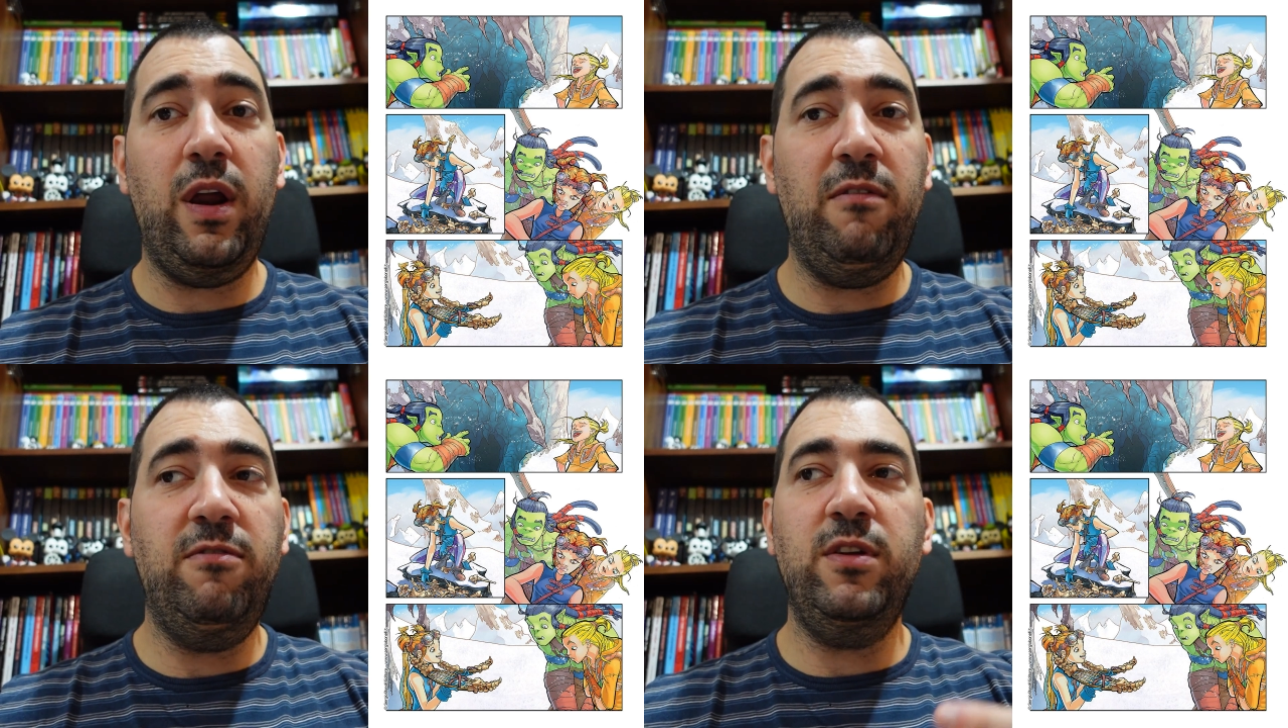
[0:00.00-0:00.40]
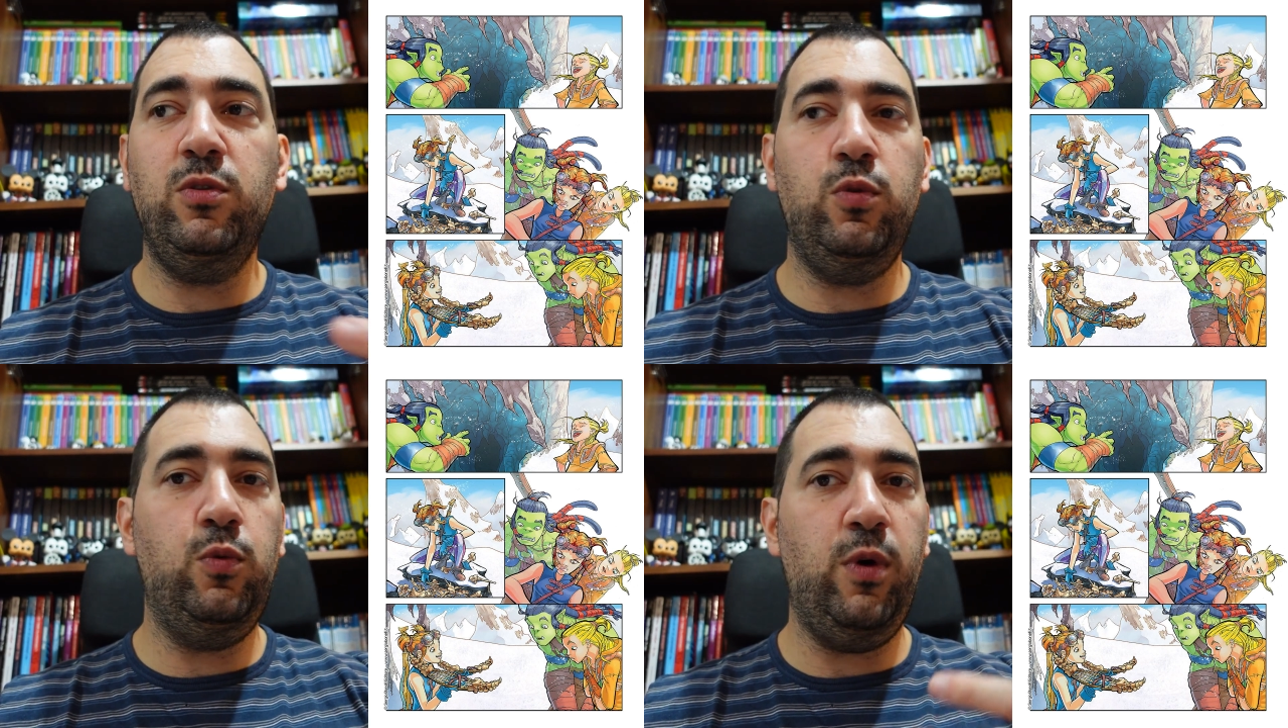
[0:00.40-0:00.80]

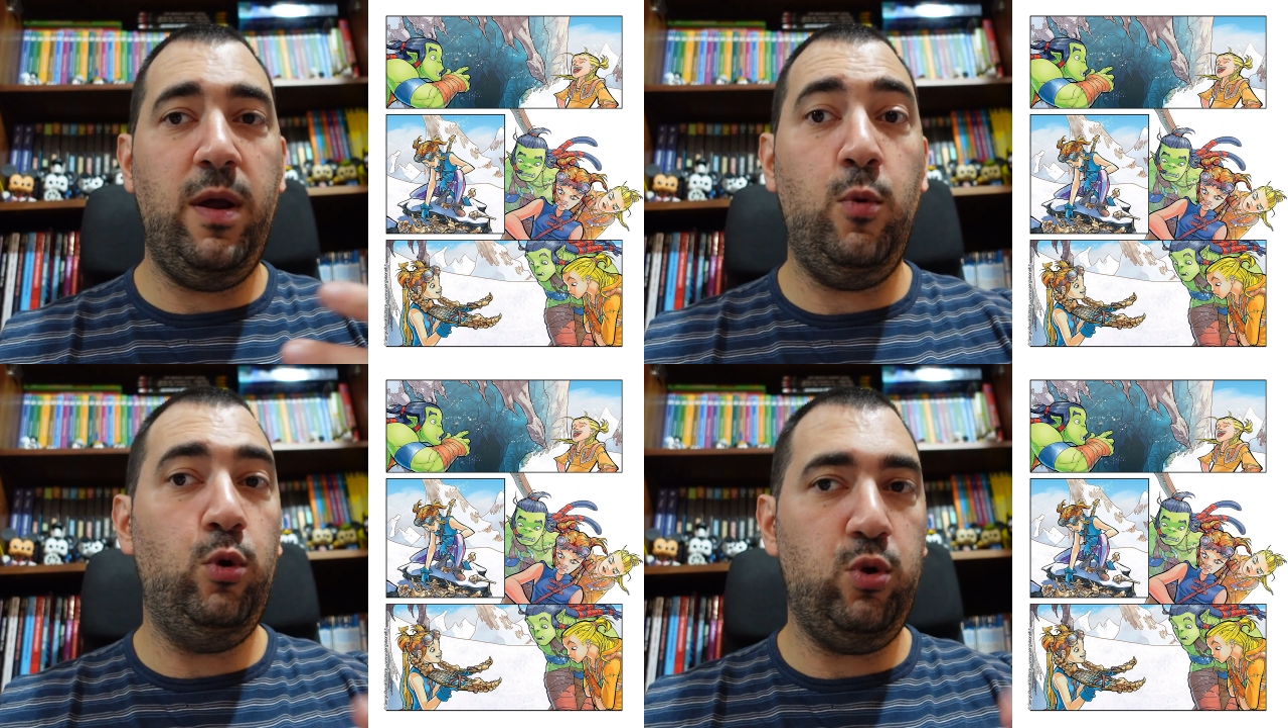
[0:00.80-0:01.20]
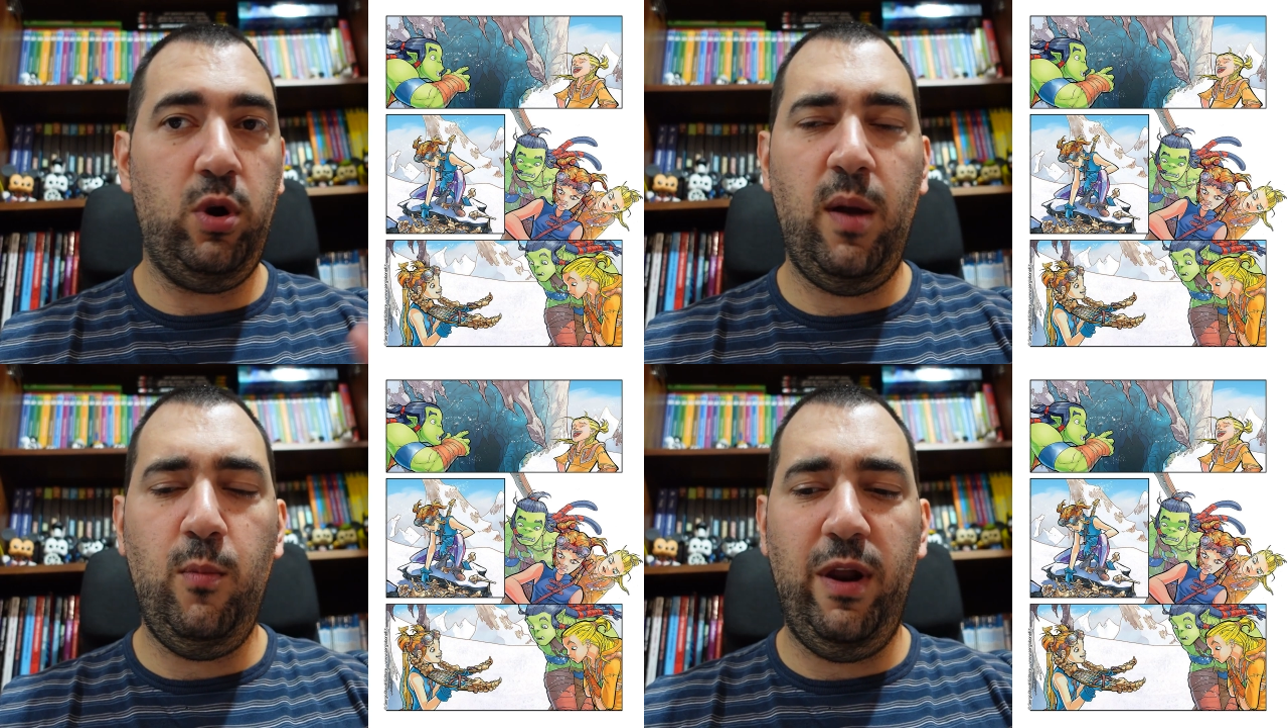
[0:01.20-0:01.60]
avventure molto
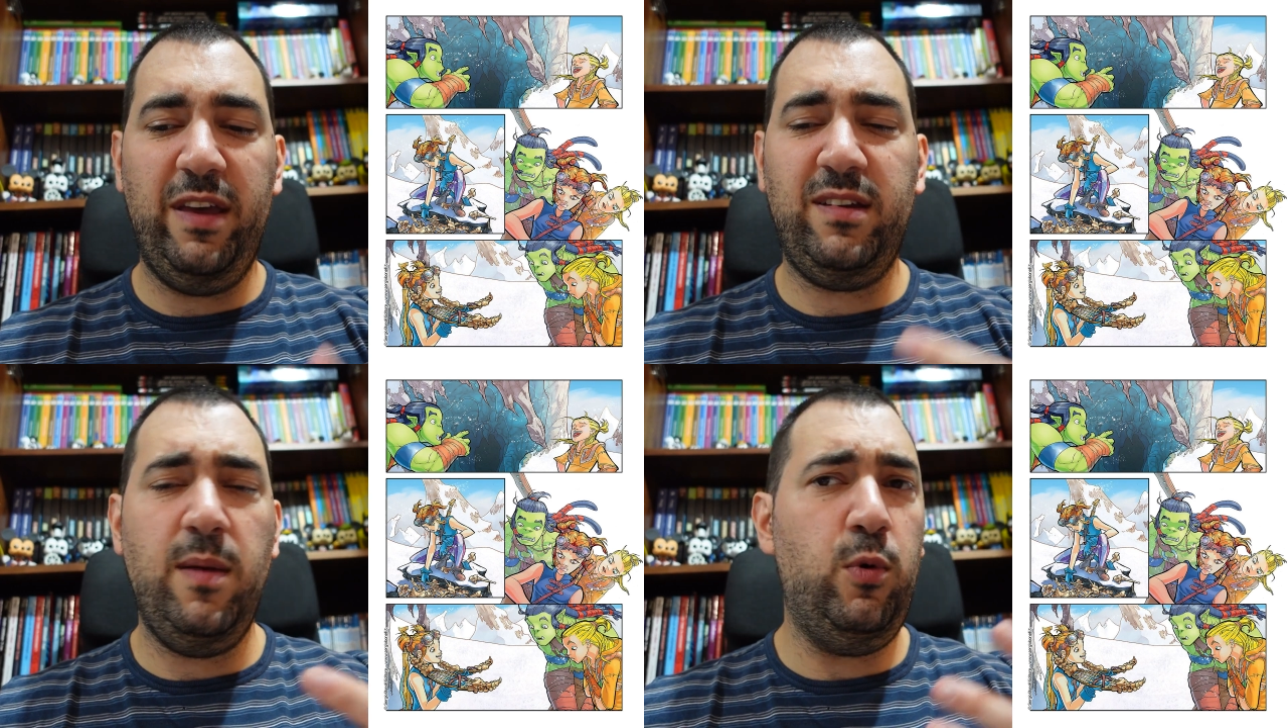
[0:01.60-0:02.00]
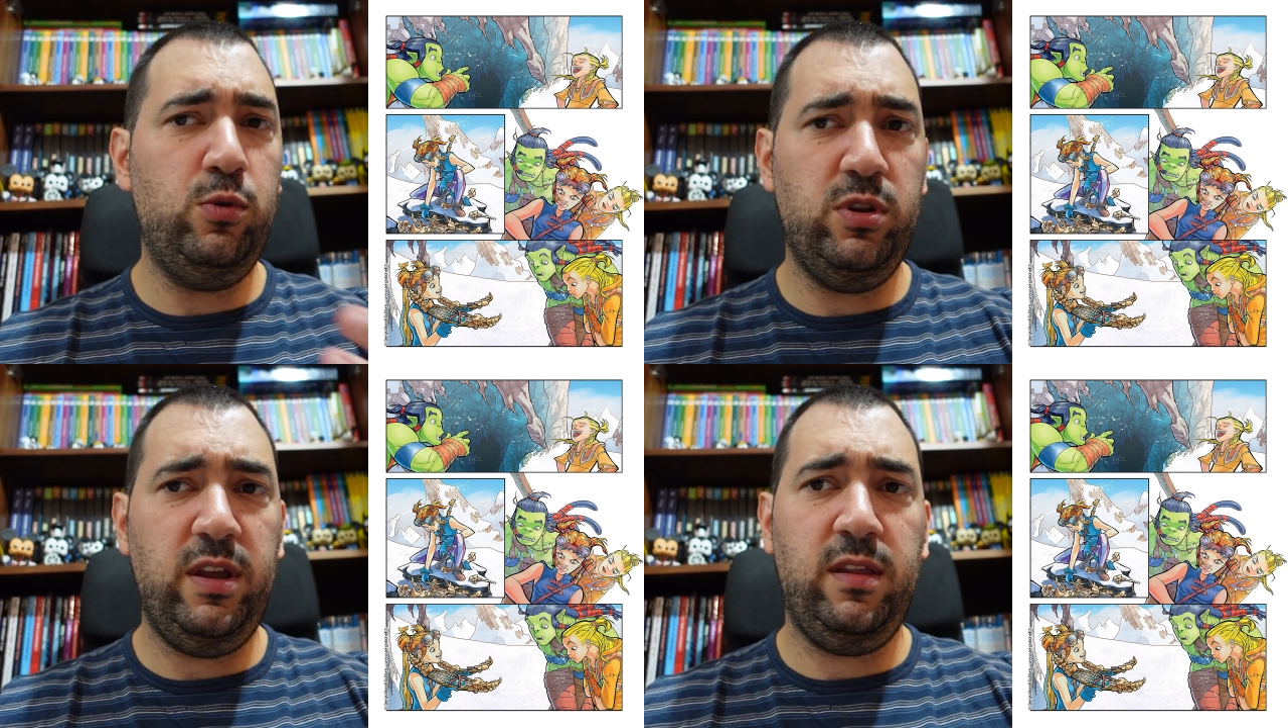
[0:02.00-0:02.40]
rocambolesche,
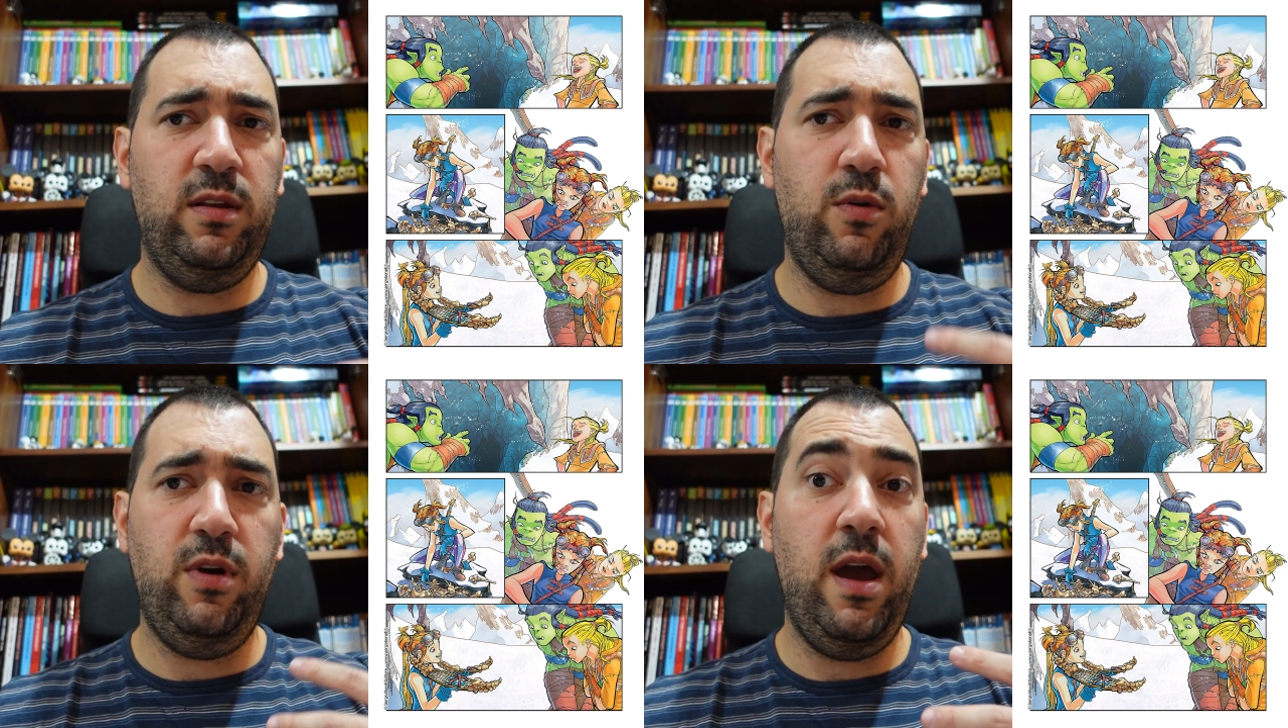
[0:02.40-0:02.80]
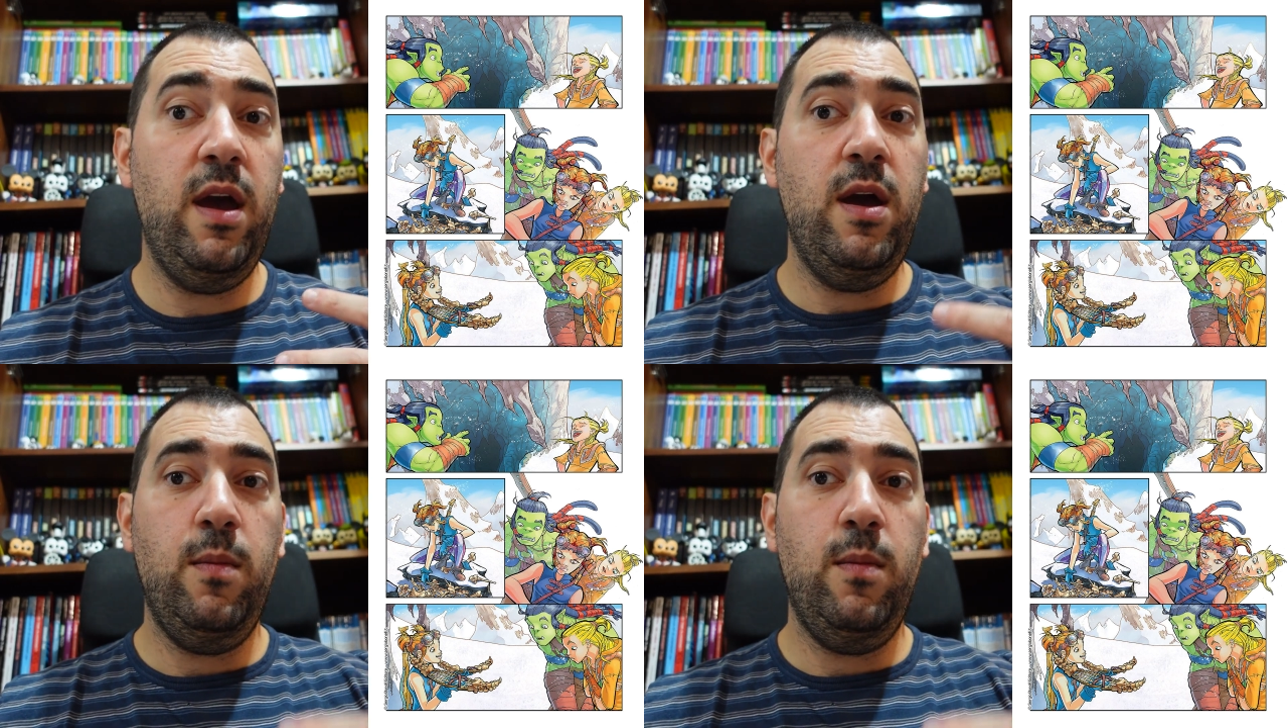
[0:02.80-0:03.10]
molto d'azione,